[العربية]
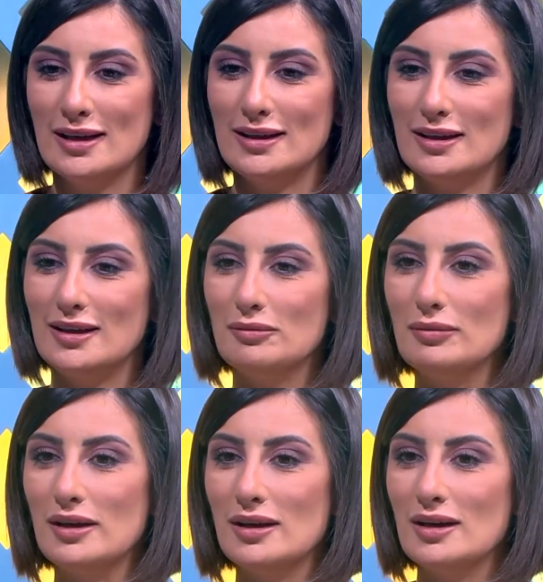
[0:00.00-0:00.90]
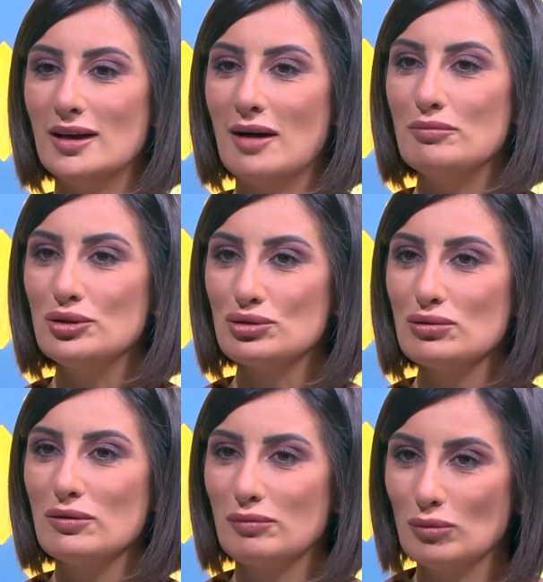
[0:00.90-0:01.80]
يعني آه، عم
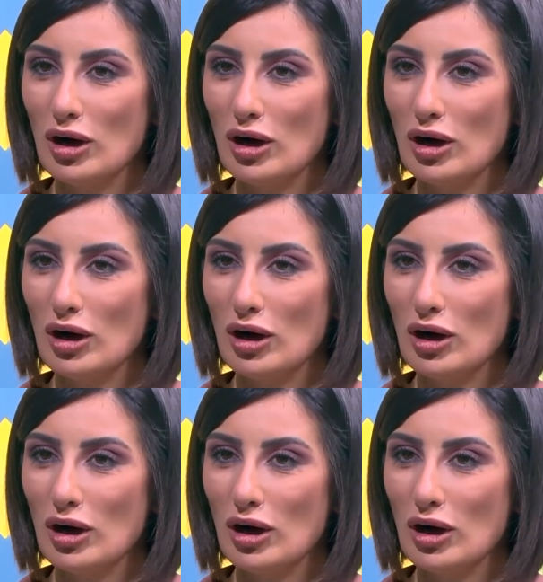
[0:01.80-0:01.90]
نشوف